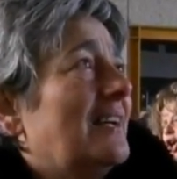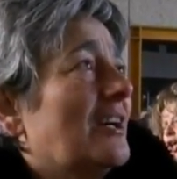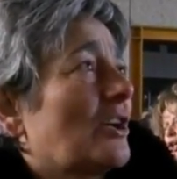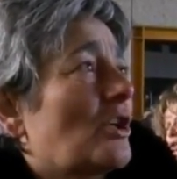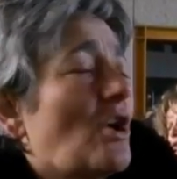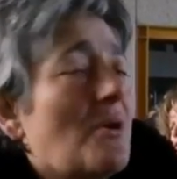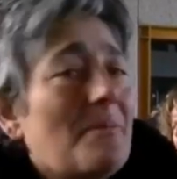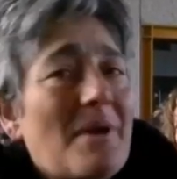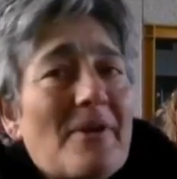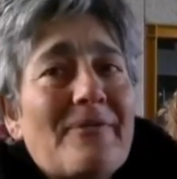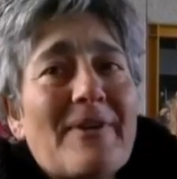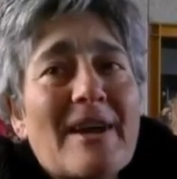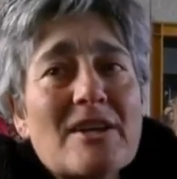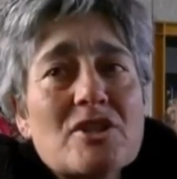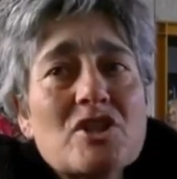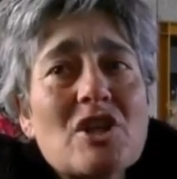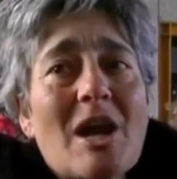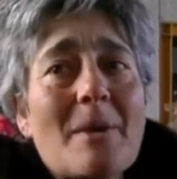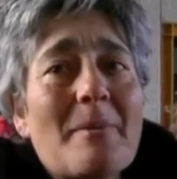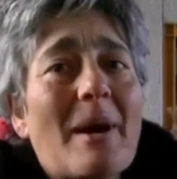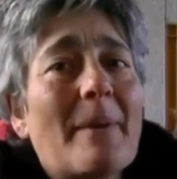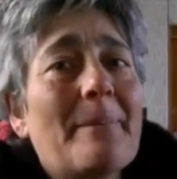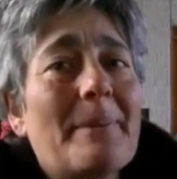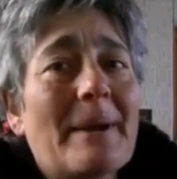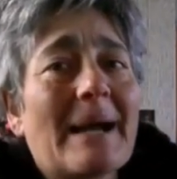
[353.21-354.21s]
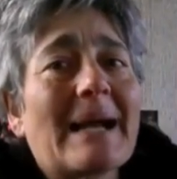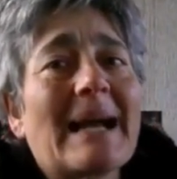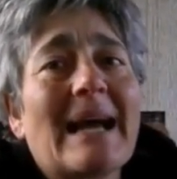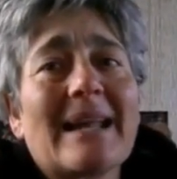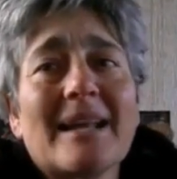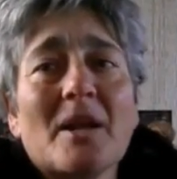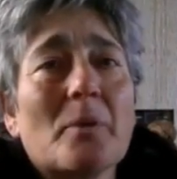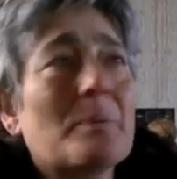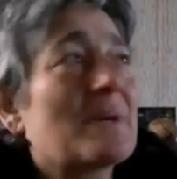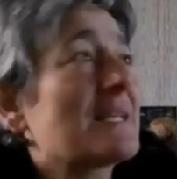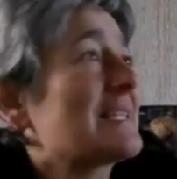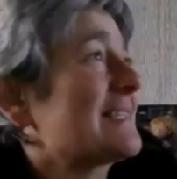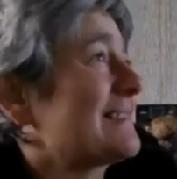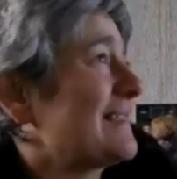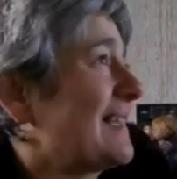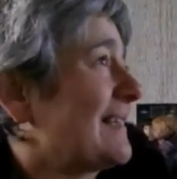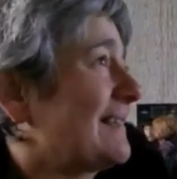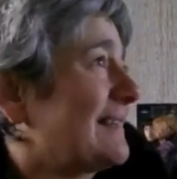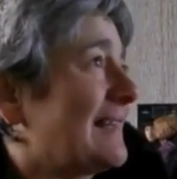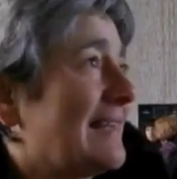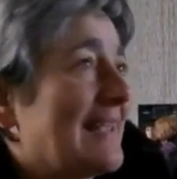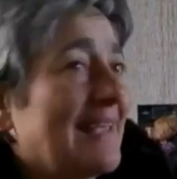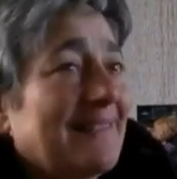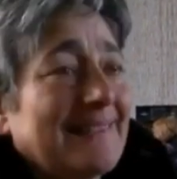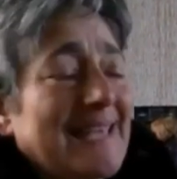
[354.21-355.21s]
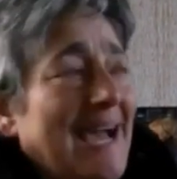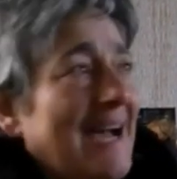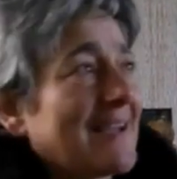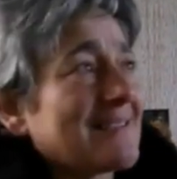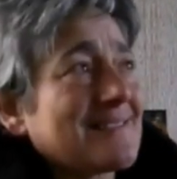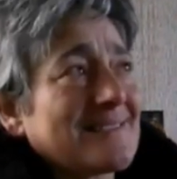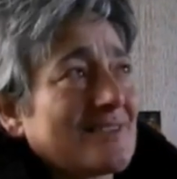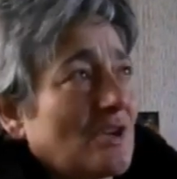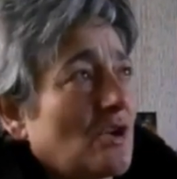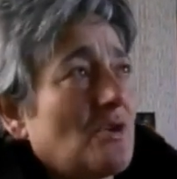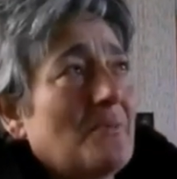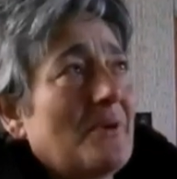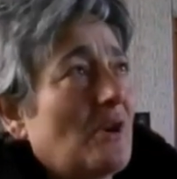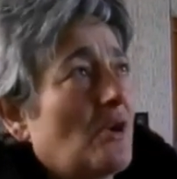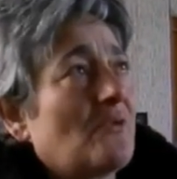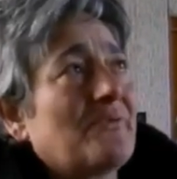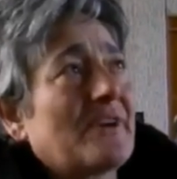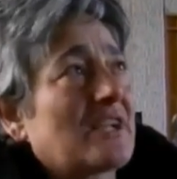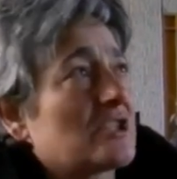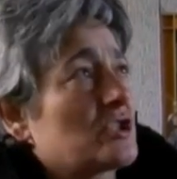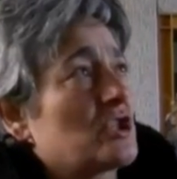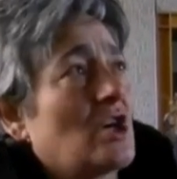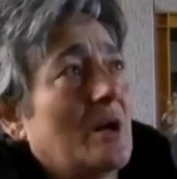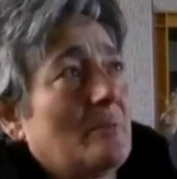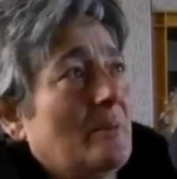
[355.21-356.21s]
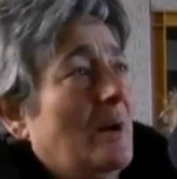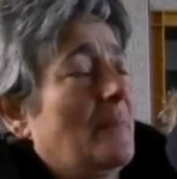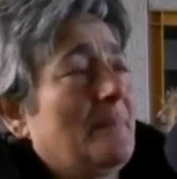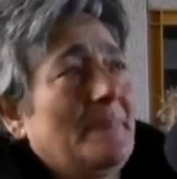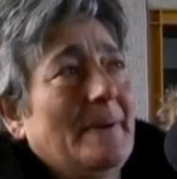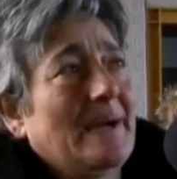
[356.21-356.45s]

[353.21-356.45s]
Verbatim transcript: Come facciamo a pagare queste, le tasse? Come lo facciamo a